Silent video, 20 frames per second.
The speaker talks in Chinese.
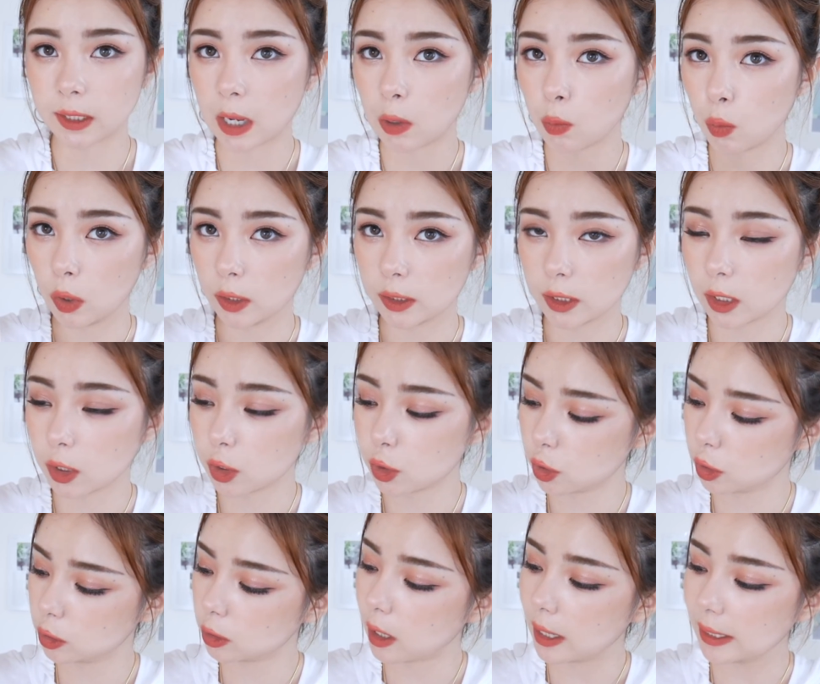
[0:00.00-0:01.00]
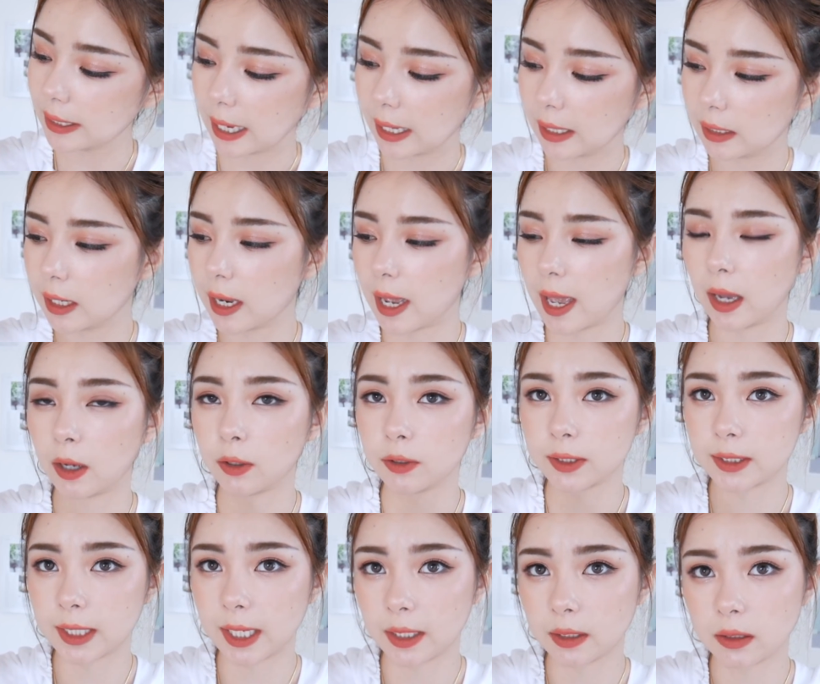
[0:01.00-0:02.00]
那我呢是到达了 L
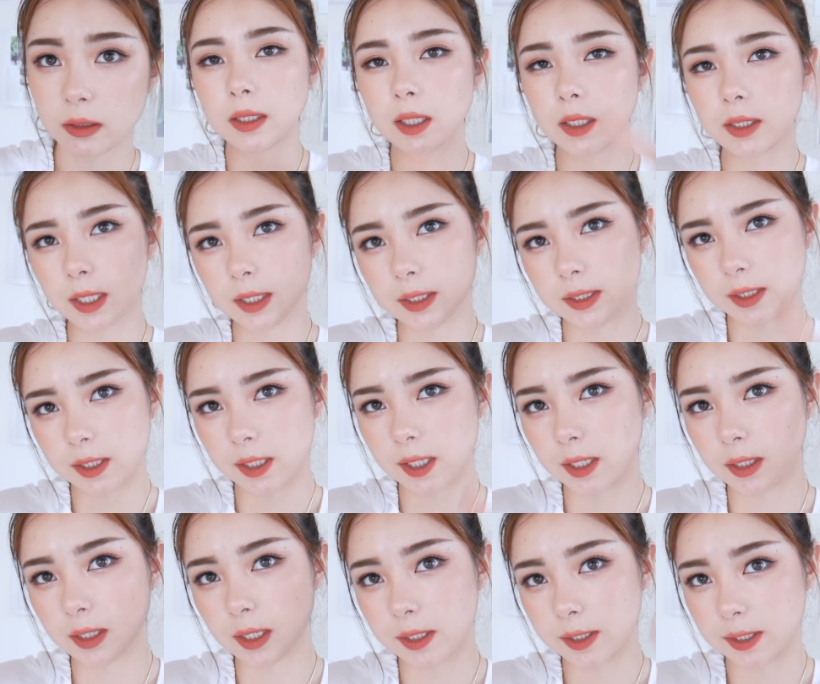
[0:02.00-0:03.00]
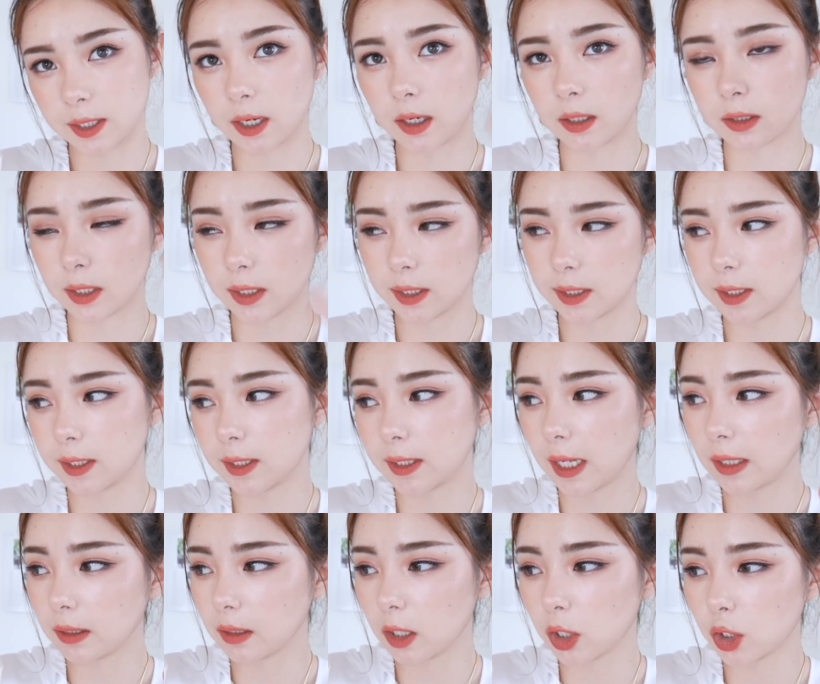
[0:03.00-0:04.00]
三，那等级一、等级二、等级
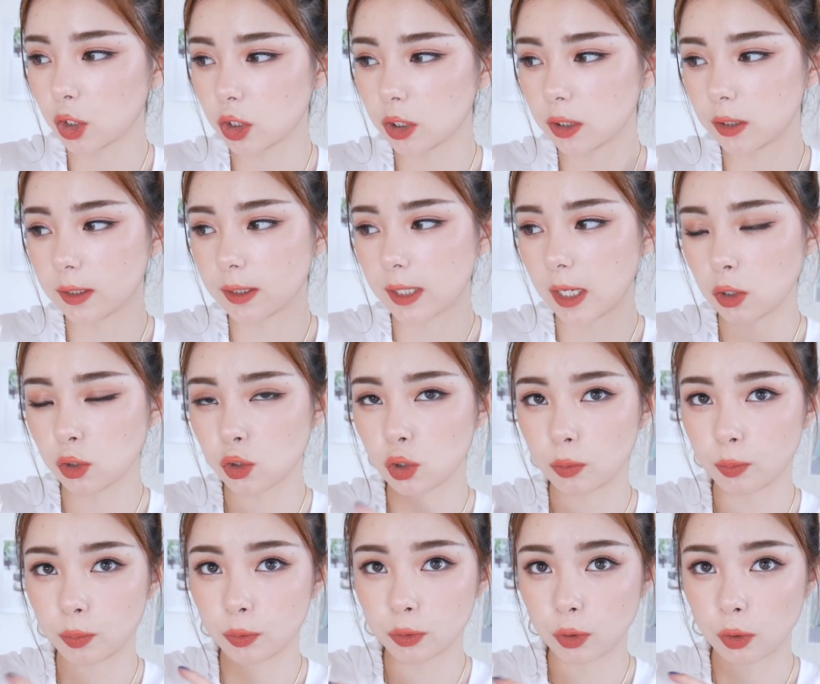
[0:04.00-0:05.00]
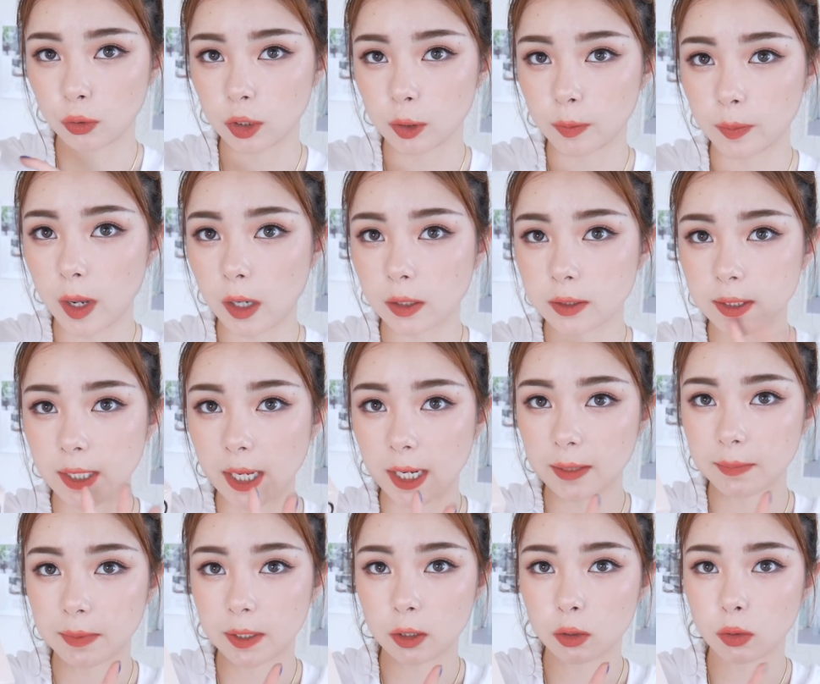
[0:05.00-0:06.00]
三呢是三种不同的 box， 它
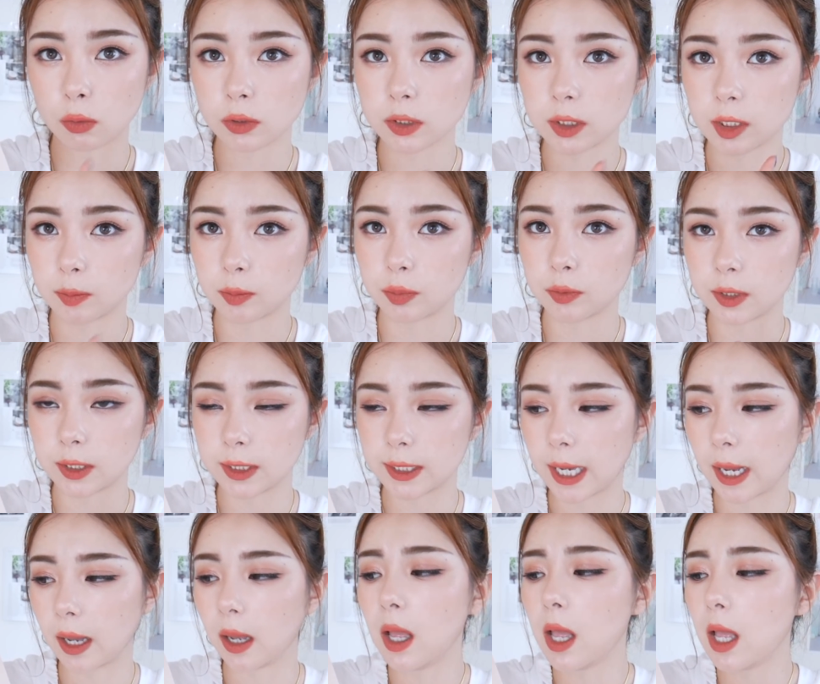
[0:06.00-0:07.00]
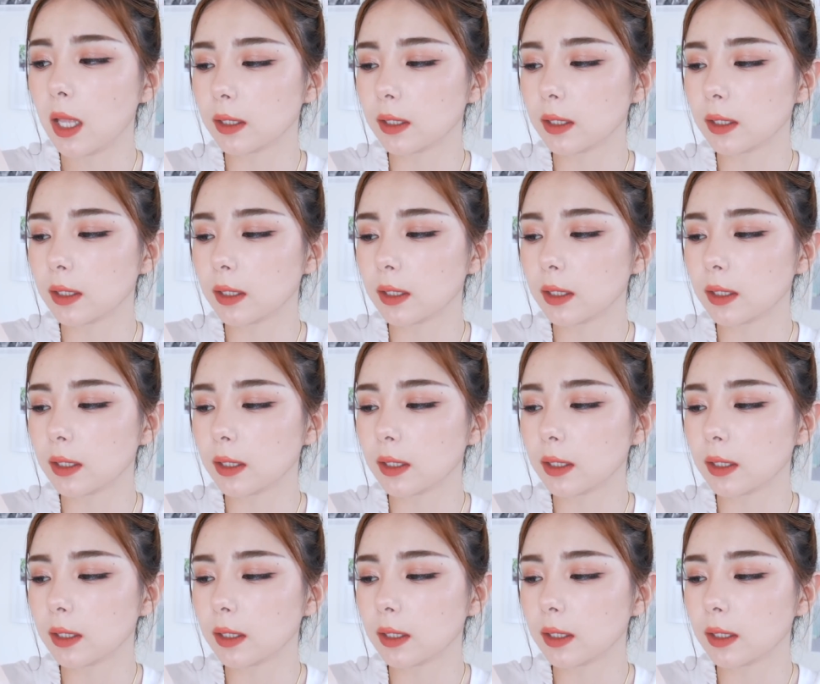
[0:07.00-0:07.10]
里面的东西也不一样。